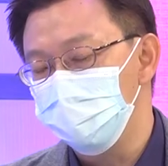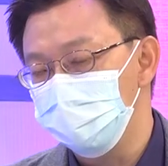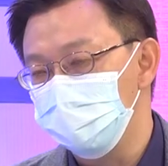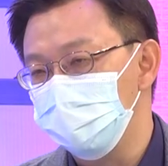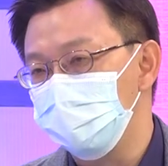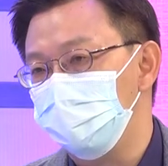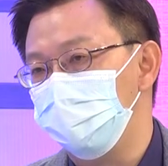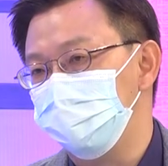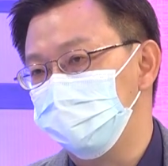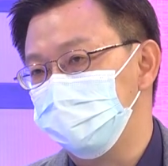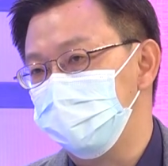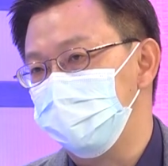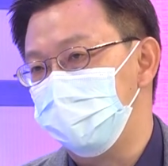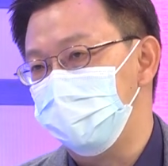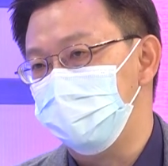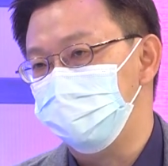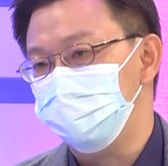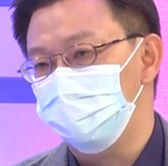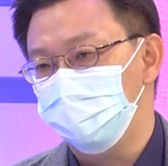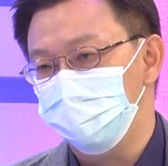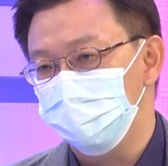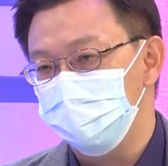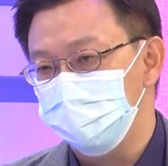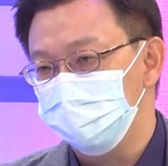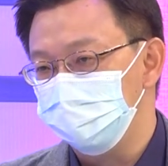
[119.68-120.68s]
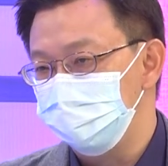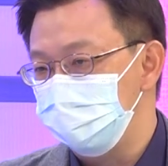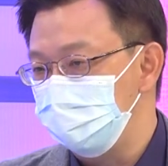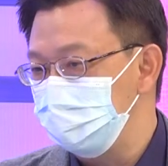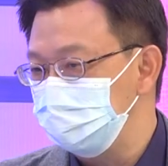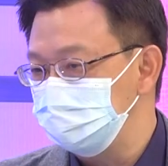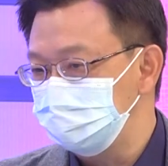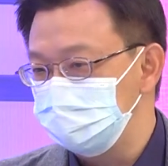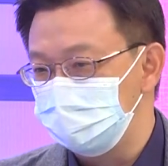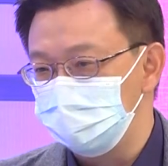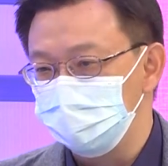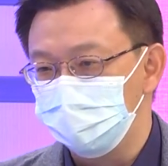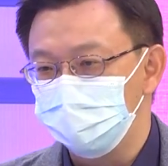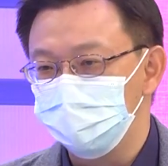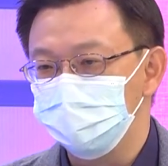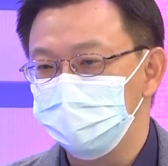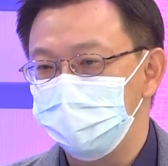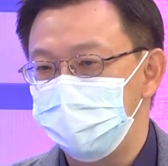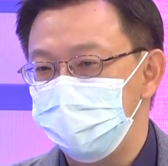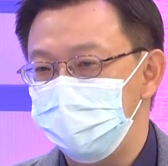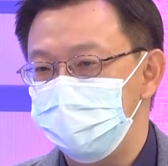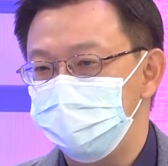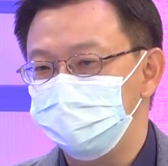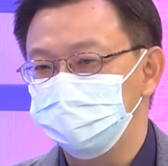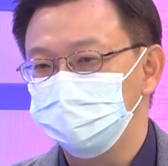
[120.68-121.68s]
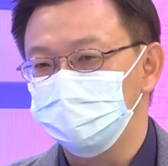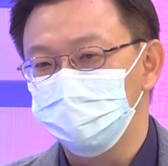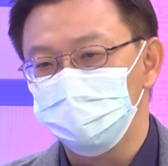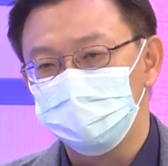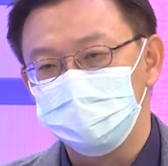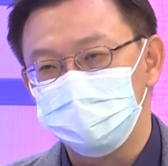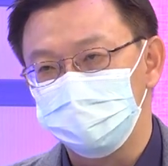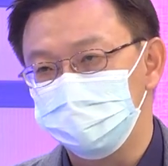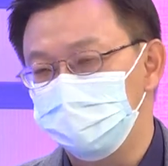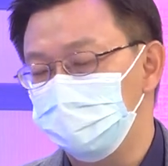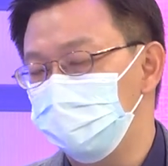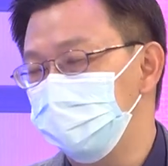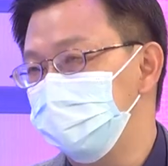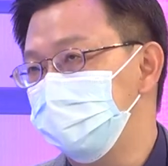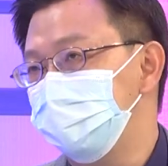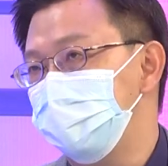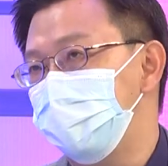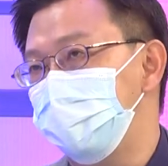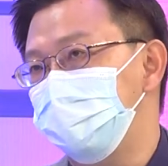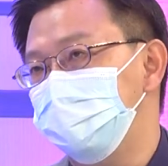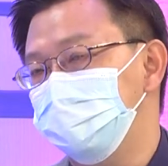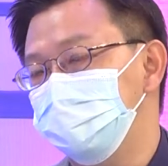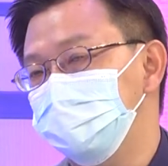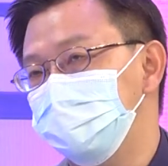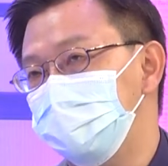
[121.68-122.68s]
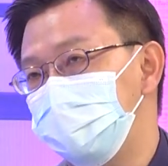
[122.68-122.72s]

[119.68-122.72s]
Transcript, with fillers: ผู้ประกอบการผมว่าไม่ว่าจะโรงแรมธุรกิจบริการหรื